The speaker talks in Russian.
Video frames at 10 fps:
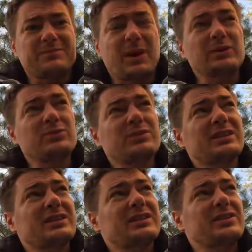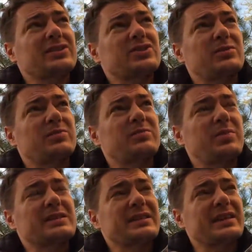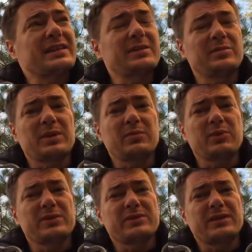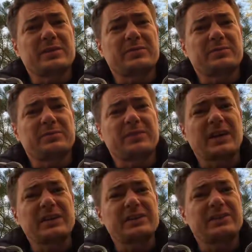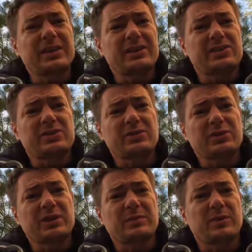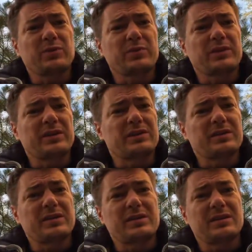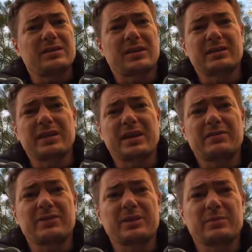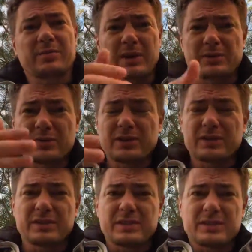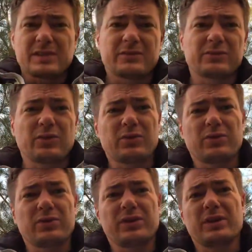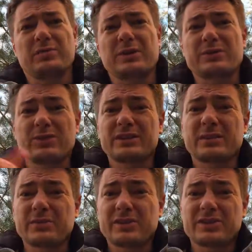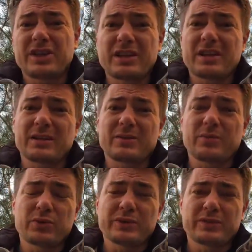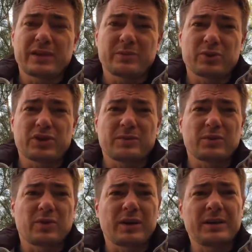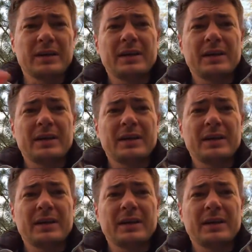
Продукт надо делать, чтобы постоянно было пользование вторые, третьи, четвертые покупки, и тогда вы позволите идти себе в долгую и позволить на привлечение пользователя можете много.